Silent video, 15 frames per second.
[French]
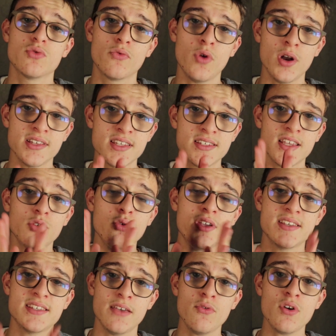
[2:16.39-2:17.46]
Donc voilà, ça c'est un
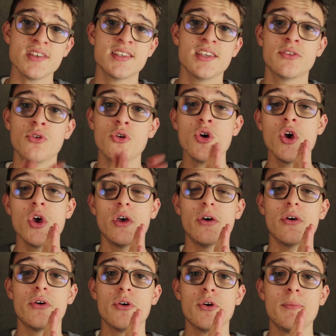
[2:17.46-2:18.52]
truc à savoir, c'est que
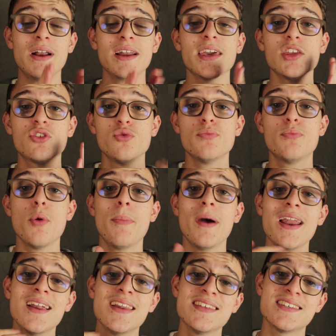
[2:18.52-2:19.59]
euh, malgré que tu ne peux
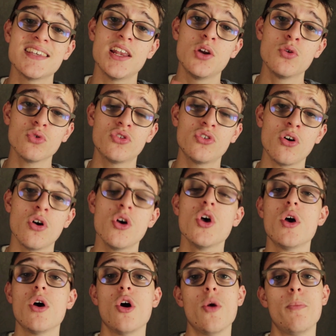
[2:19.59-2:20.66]
pas la laisser longtemps
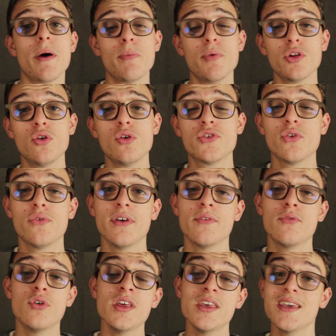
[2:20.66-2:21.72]
euh, par peur de se
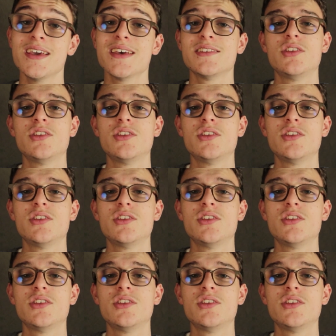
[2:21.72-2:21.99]
faire voler,